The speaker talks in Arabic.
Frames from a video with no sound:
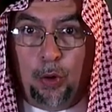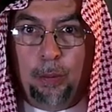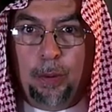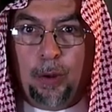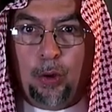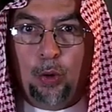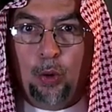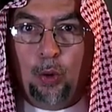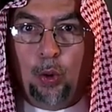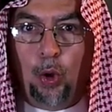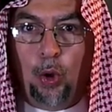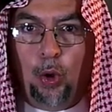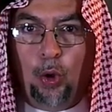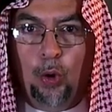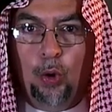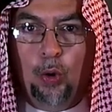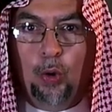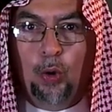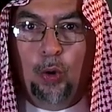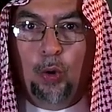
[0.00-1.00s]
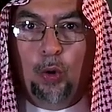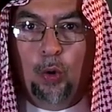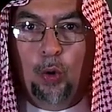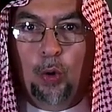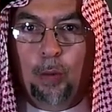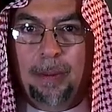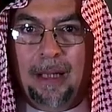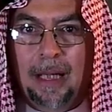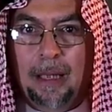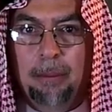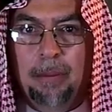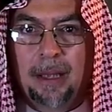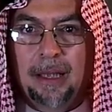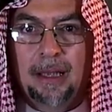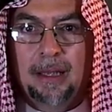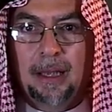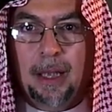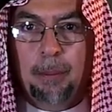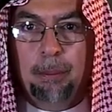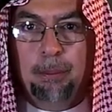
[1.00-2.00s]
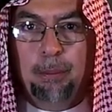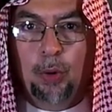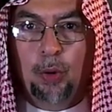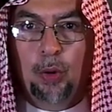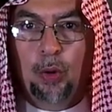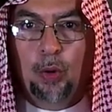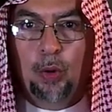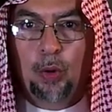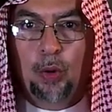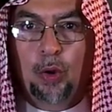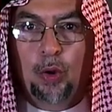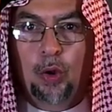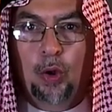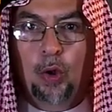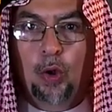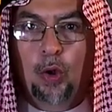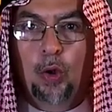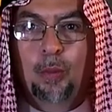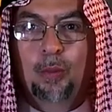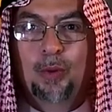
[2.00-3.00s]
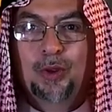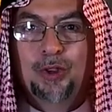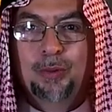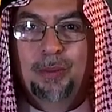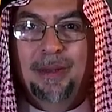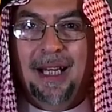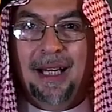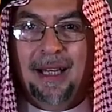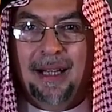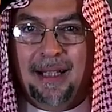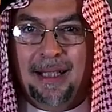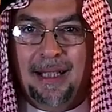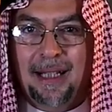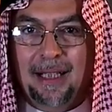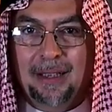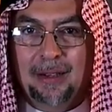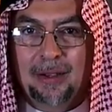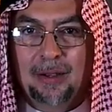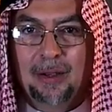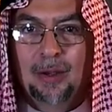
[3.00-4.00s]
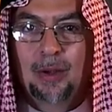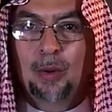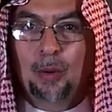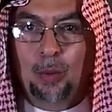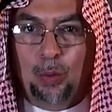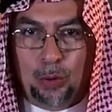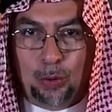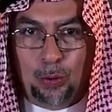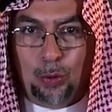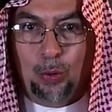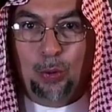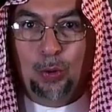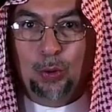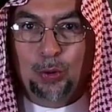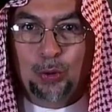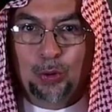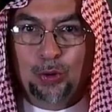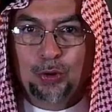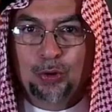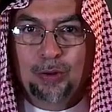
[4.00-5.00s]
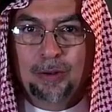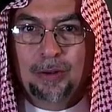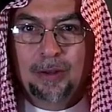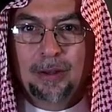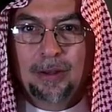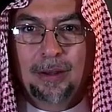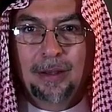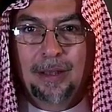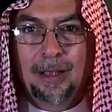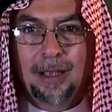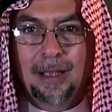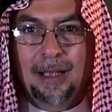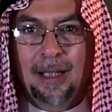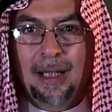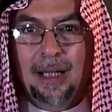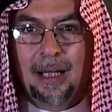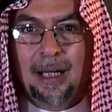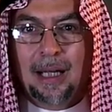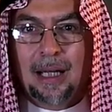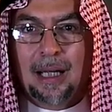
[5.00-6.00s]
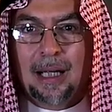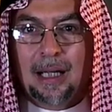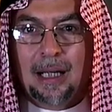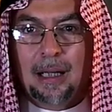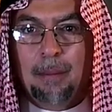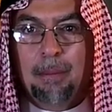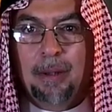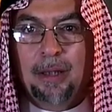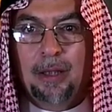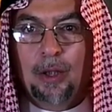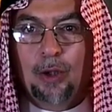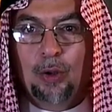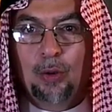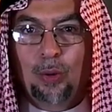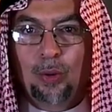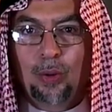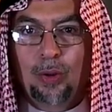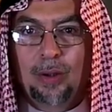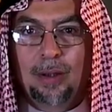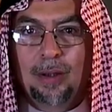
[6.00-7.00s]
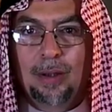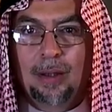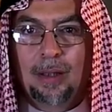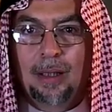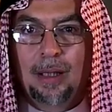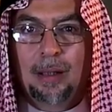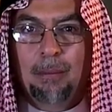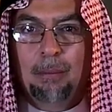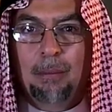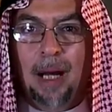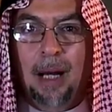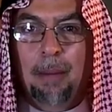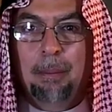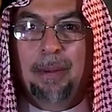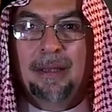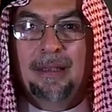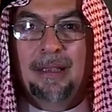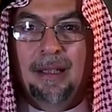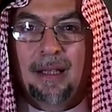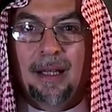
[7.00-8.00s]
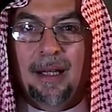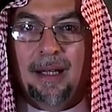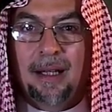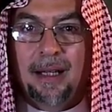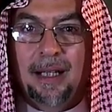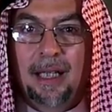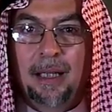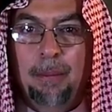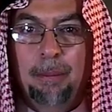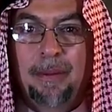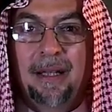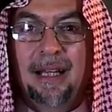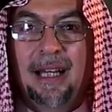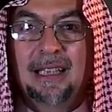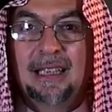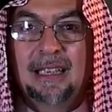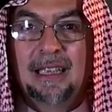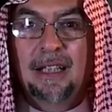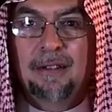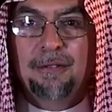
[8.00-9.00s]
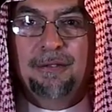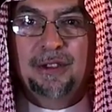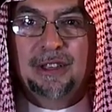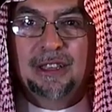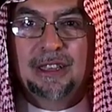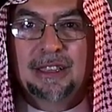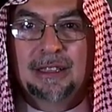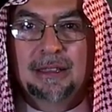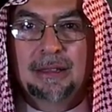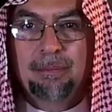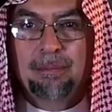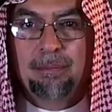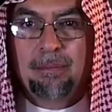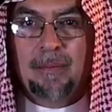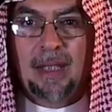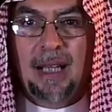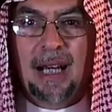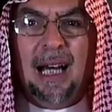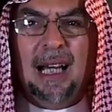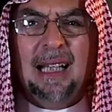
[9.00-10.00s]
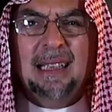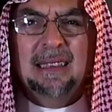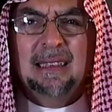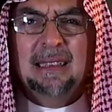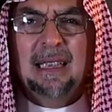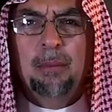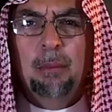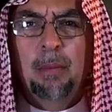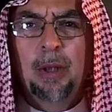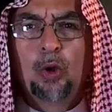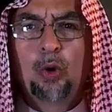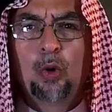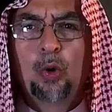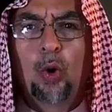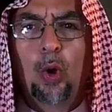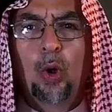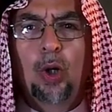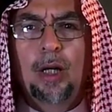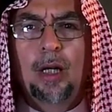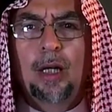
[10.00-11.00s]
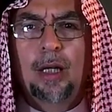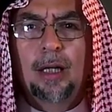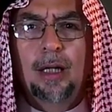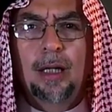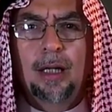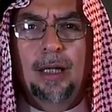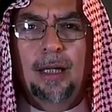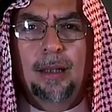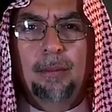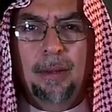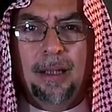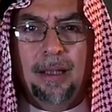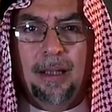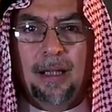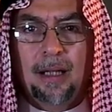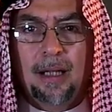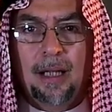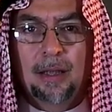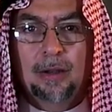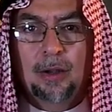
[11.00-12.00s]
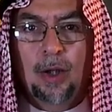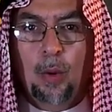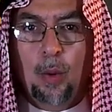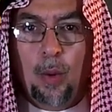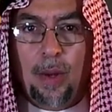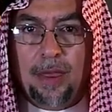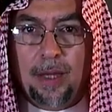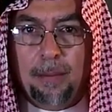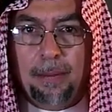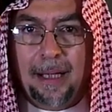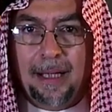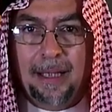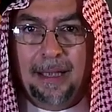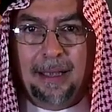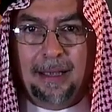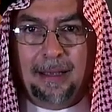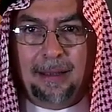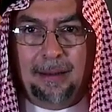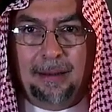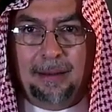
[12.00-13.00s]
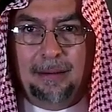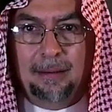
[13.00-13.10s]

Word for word: بالروح وبقلبك تحبه ومش بالحركات والطقوس ربنا يقول محبة القريب كالنفس أحسن من كل المحرقات والذبايح